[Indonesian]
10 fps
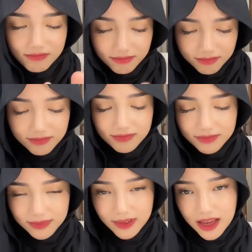hatinya
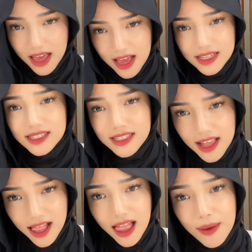Niki sebenarnya
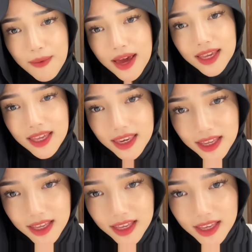baik, sambung
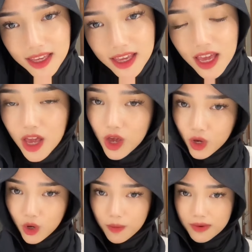yang lain.
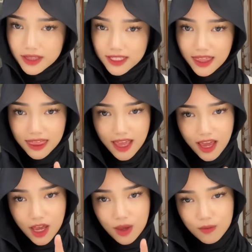Bak
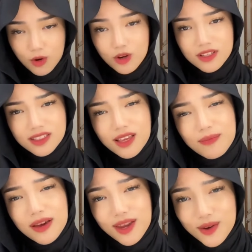Niki aku padamu,
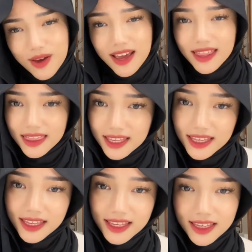sahut lainnya.
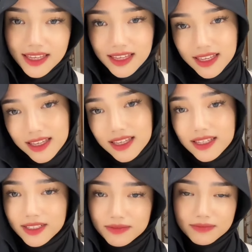
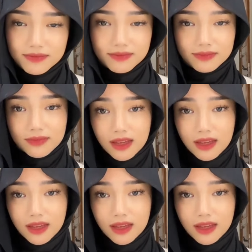Kak Niki baik